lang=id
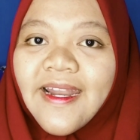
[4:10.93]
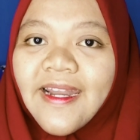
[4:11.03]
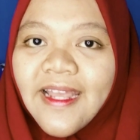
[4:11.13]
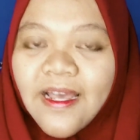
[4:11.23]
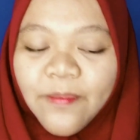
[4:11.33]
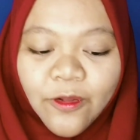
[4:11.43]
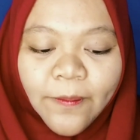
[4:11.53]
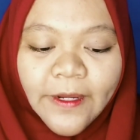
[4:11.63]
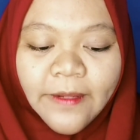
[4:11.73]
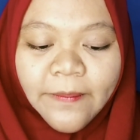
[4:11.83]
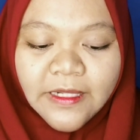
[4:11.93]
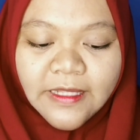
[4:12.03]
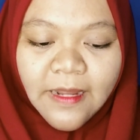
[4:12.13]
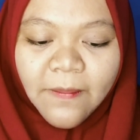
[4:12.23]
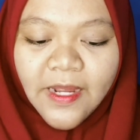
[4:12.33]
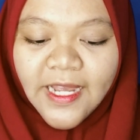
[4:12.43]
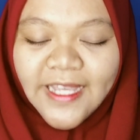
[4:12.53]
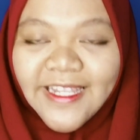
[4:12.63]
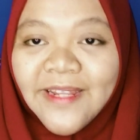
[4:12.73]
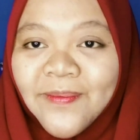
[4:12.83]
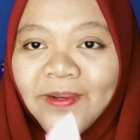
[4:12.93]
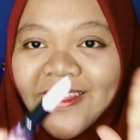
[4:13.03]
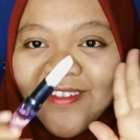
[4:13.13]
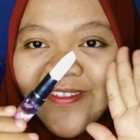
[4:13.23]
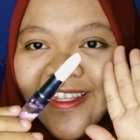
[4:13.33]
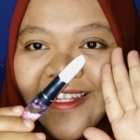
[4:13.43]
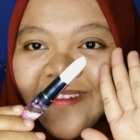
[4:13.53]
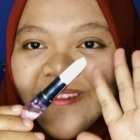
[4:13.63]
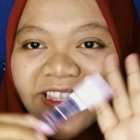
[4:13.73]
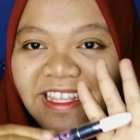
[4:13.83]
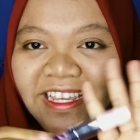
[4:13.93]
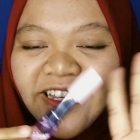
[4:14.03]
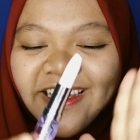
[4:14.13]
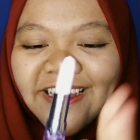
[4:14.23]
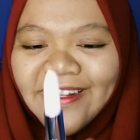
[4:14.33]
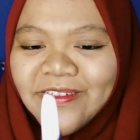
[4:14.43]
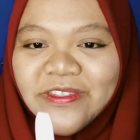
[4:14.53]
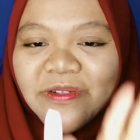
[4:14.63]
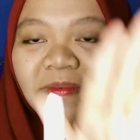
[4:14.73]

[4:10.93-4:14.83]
Nah, pulpen yang pertama, ini motifnya lipstick lucu